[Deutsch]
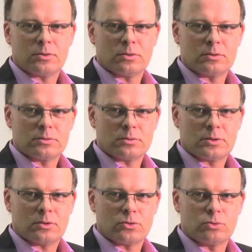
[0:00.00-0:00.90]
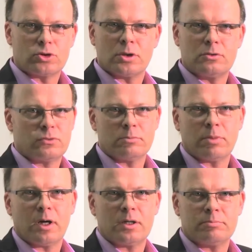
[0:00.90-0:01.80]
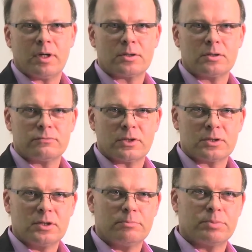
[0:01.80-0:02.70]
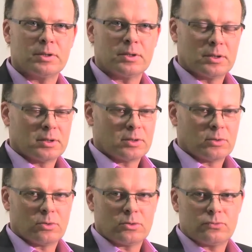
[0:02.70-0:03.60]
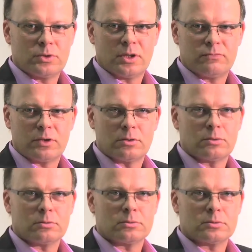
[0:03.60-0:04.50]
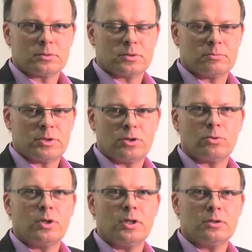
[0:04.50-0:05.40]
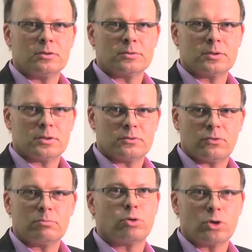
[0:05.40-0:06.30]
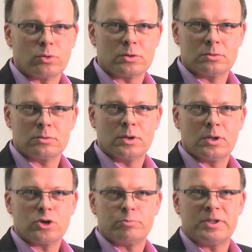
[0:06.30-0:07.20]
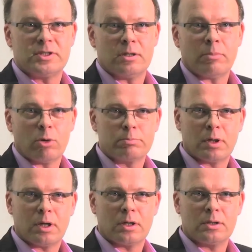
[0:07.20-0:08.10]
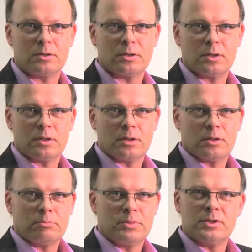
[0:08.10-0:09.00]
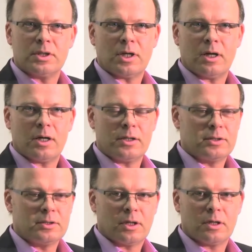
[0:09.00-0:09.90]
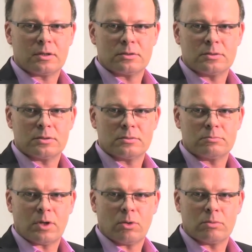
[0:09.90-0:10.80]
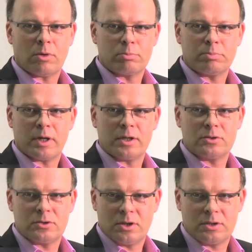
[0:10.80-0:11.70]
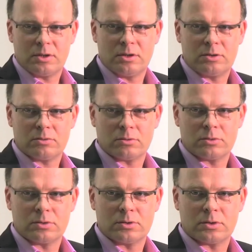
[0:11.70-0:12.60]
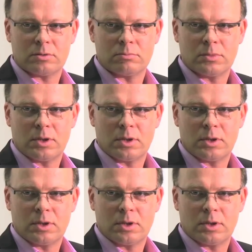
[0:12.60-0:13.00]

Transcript: und, und dort zuständig für den Bereich Marketing, Vertrieb und für die Entwicklung äh, mit den Kollegen äh, von Produkten, speziell im Hautbereich. Bin seit einigen Jahren ähm, auch im Hautbereich tätig und ähm,